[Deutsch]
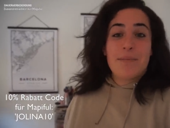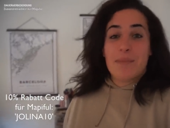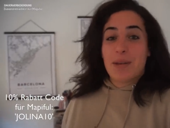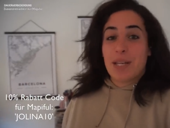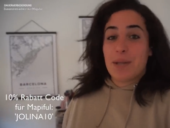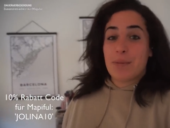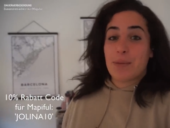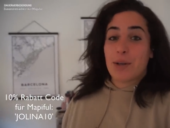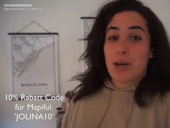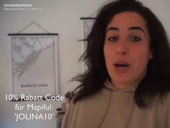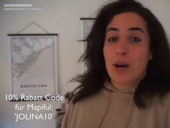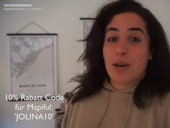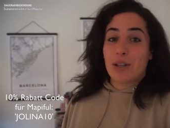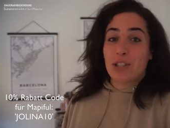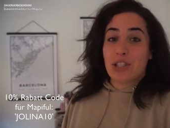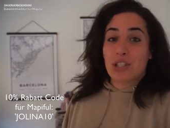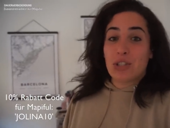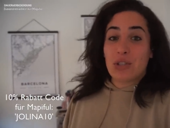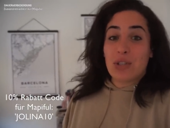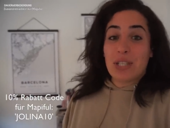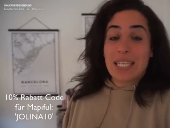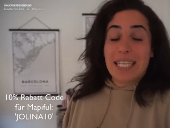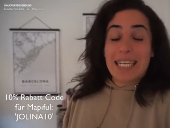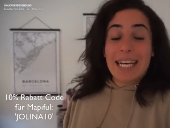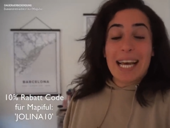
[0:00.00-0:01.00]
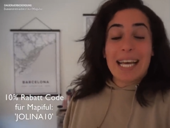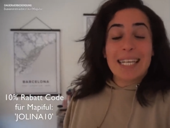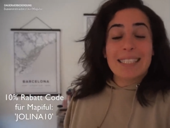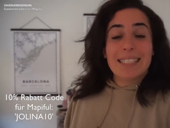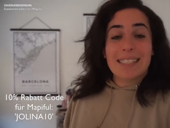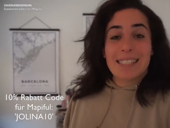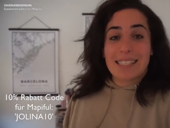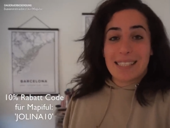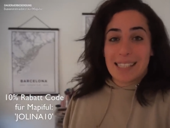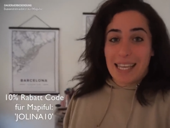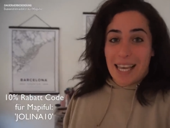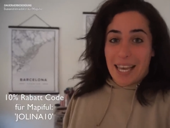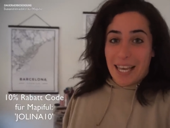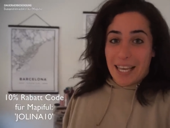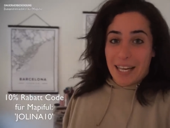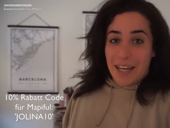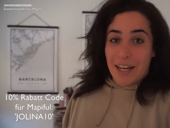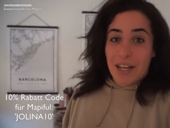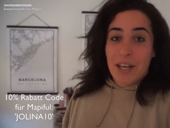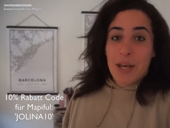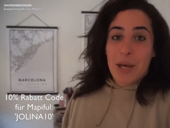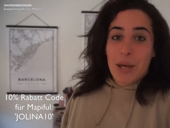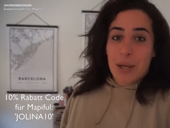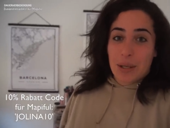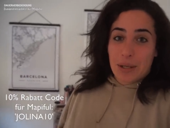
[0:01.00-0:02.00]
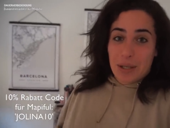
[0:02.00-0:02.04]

Mit dem Code JOLINA10